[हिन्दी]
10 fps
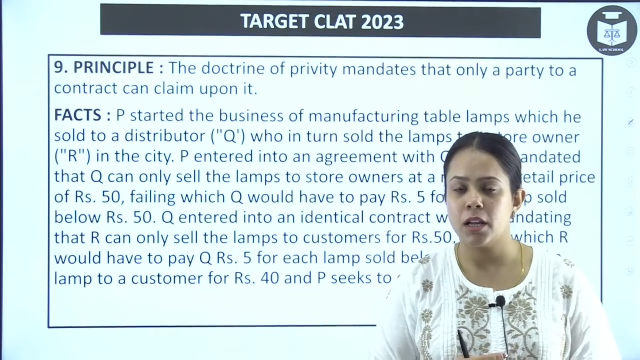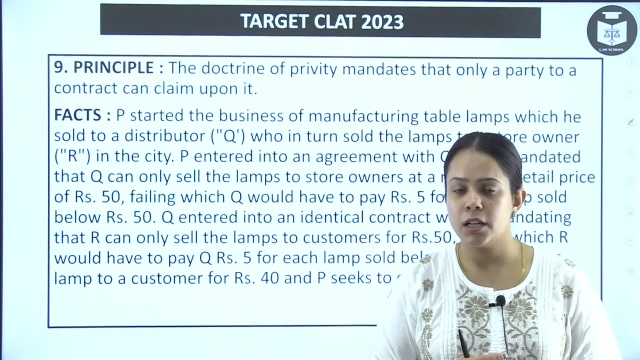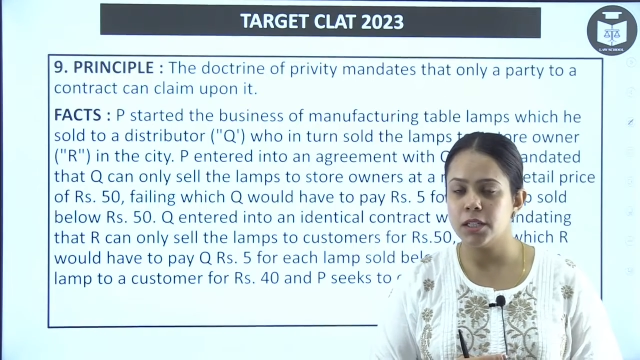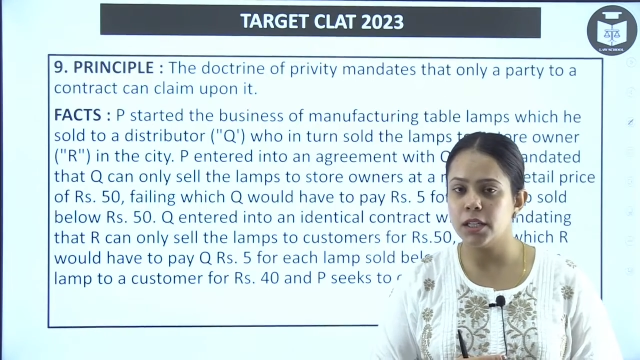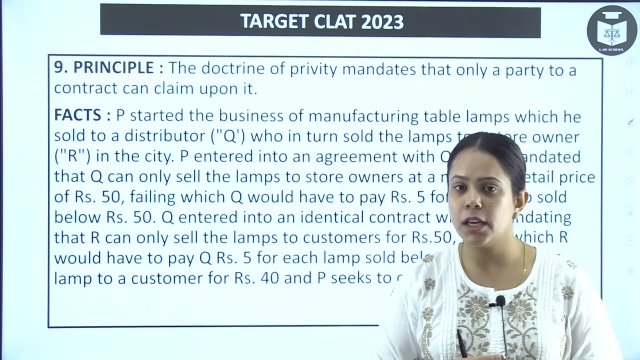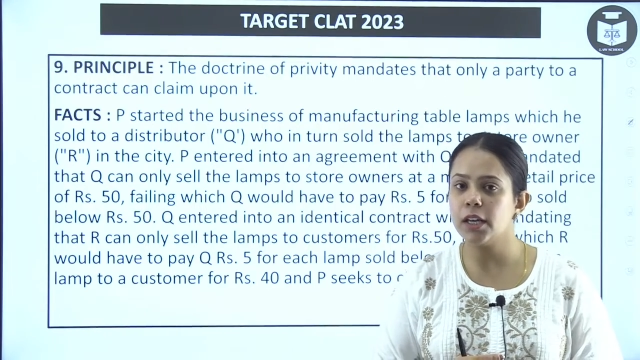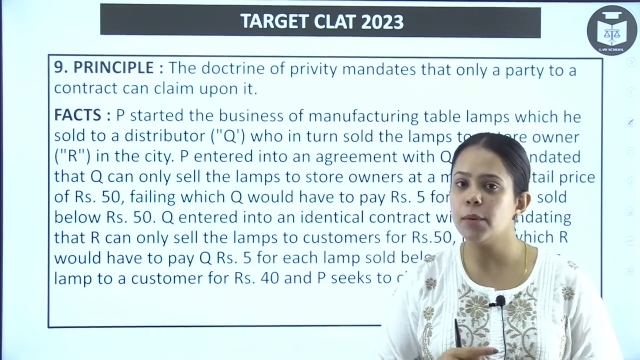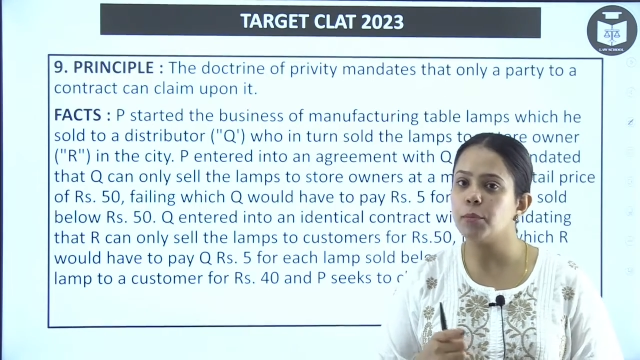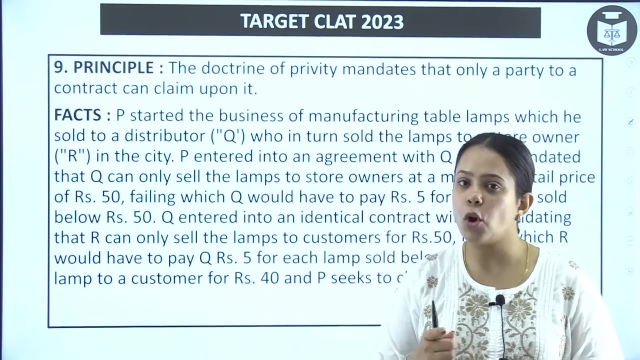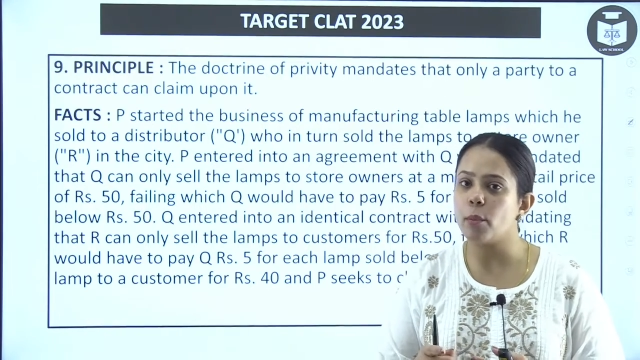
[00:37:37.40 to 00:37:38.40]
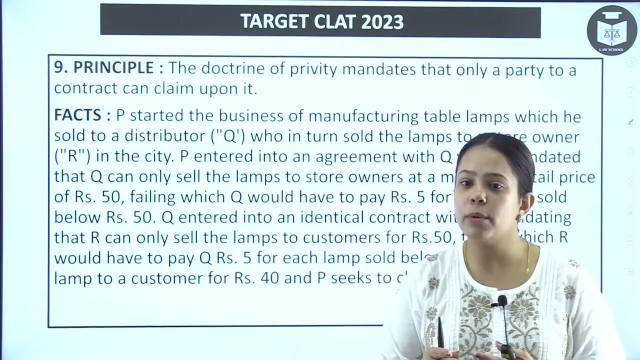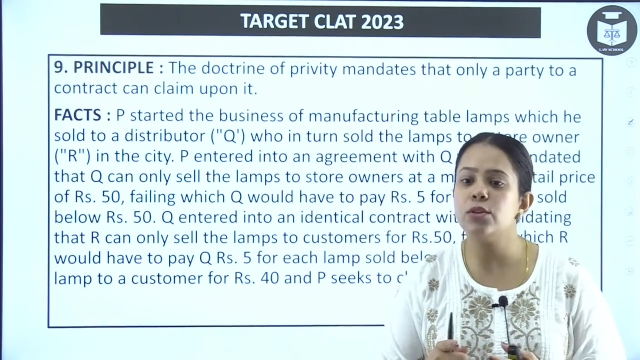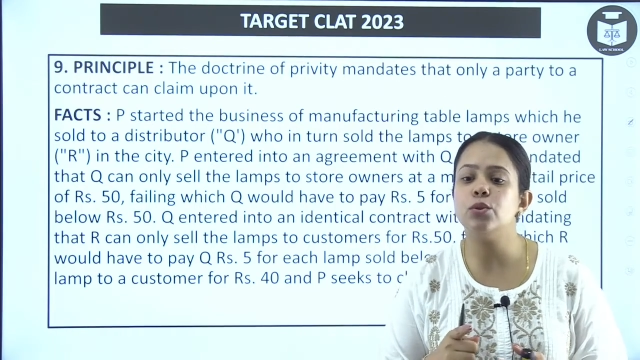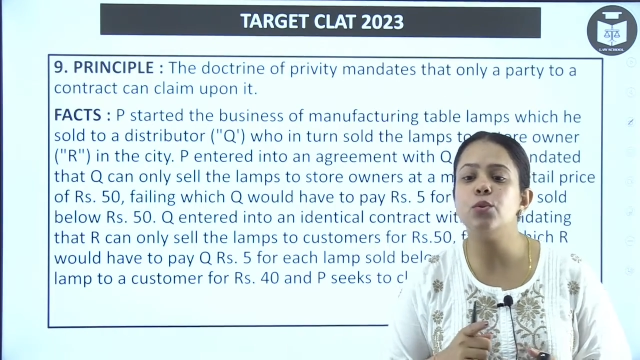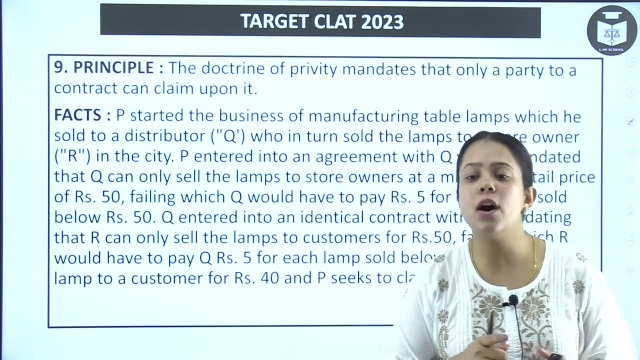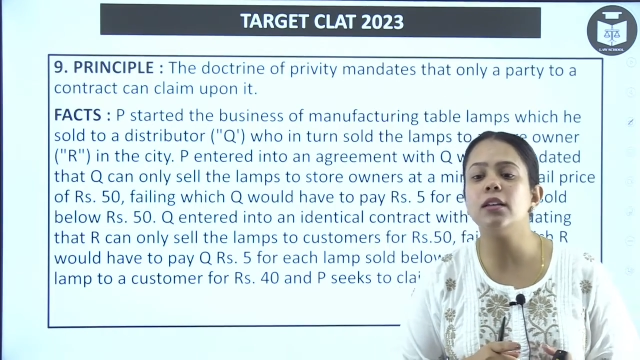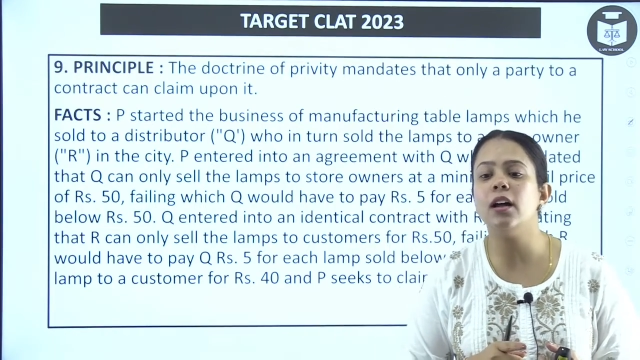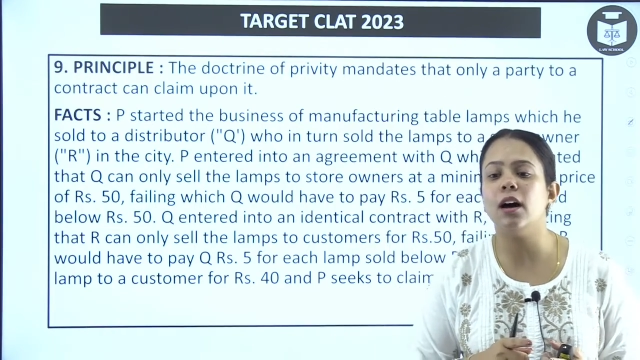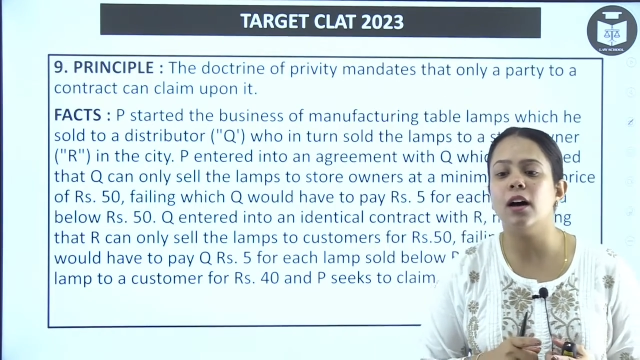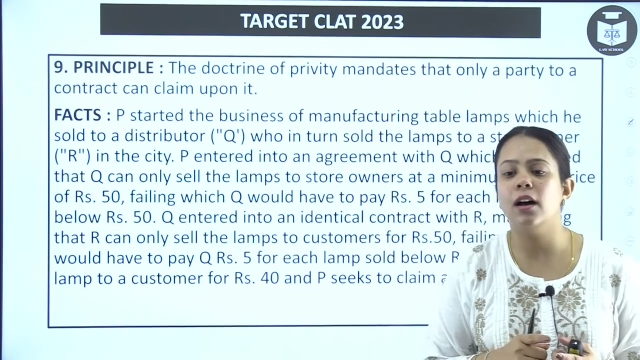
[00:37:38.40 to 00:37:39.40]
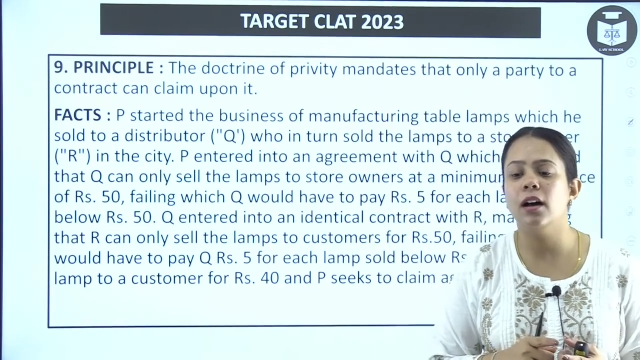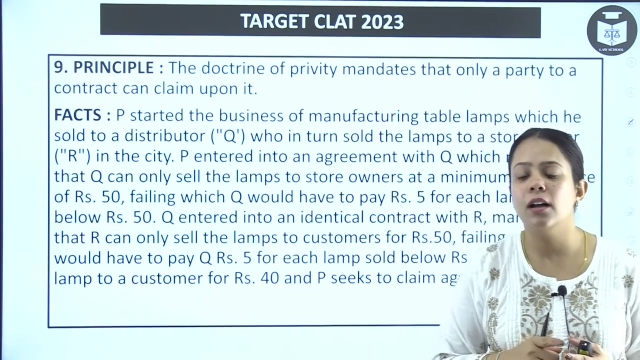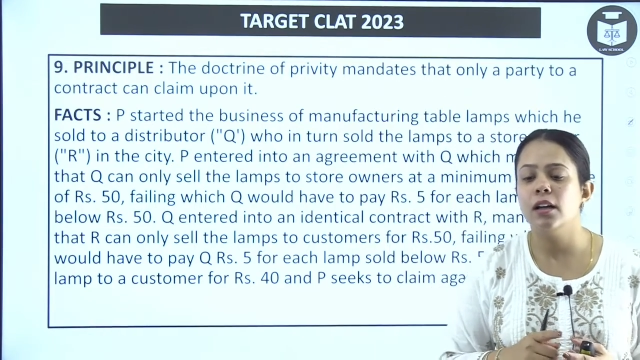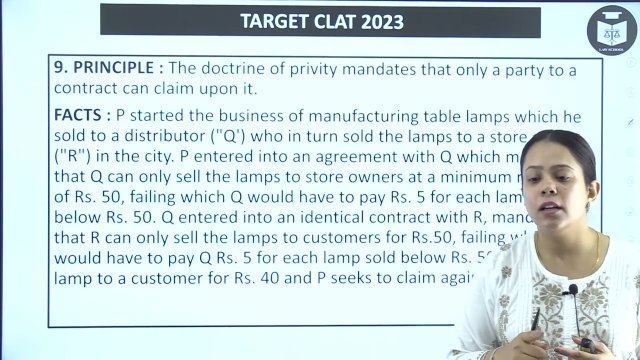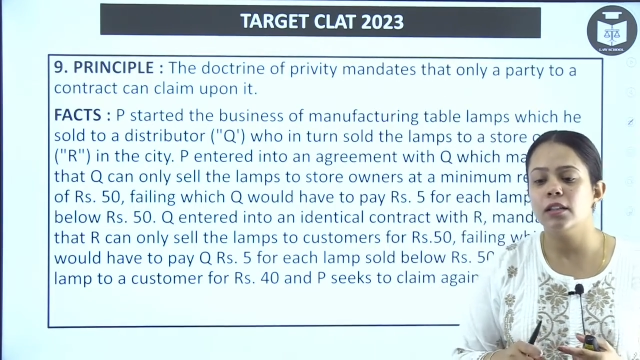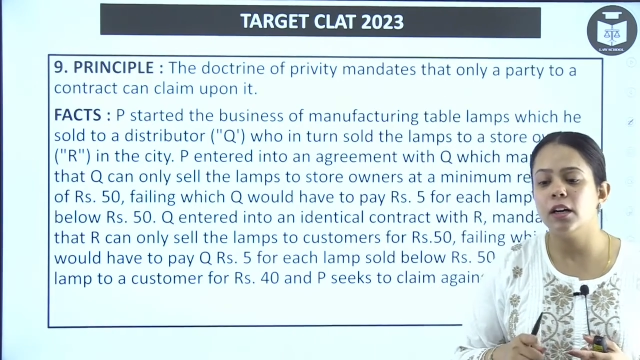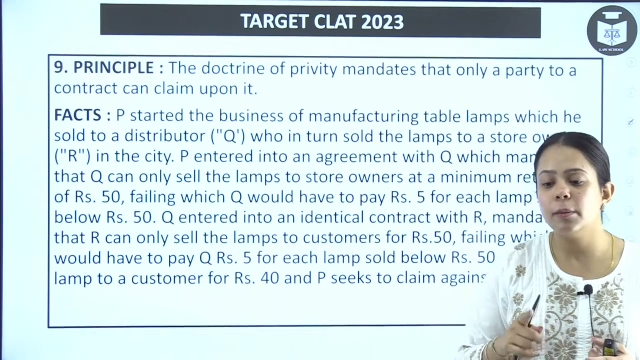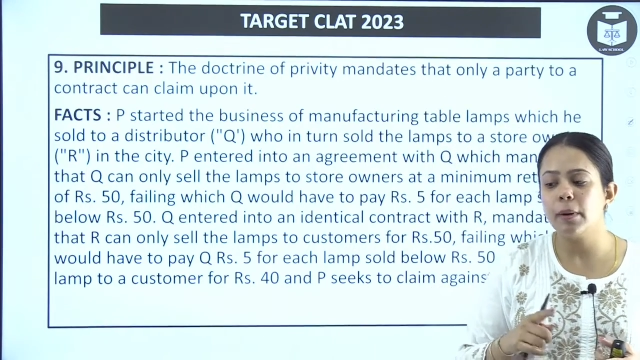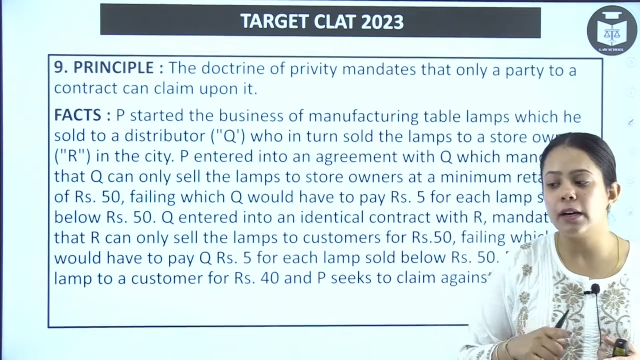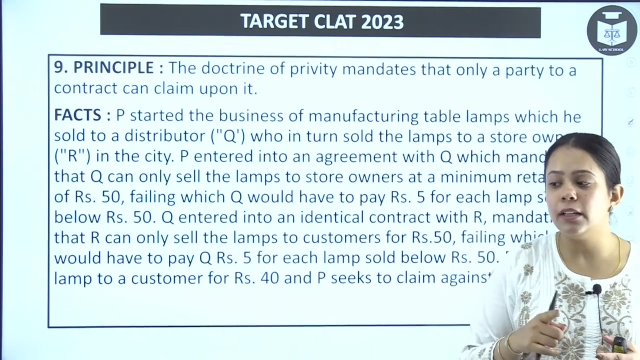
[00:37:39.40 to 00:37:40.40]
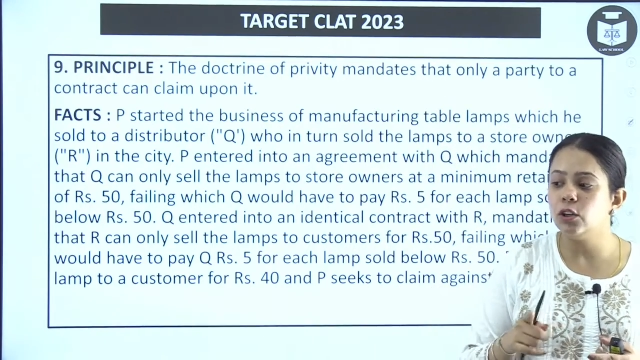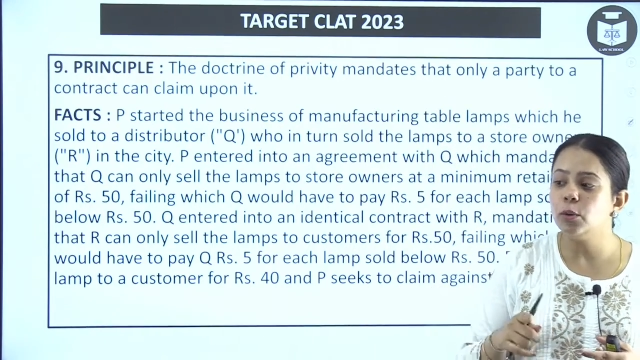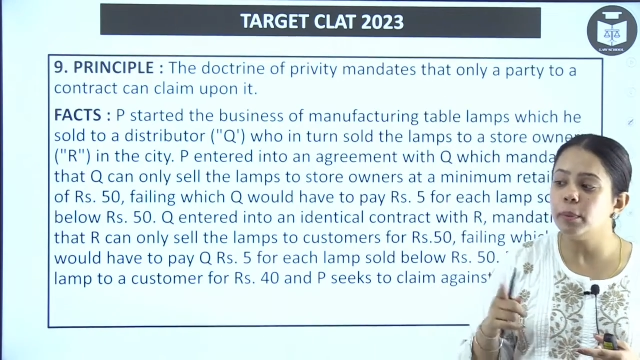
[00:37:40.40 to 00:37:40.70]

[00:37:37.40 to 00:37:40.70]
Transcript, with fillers: ठीक है कि प्रोमिस हुआ था थर्ड पार्टी को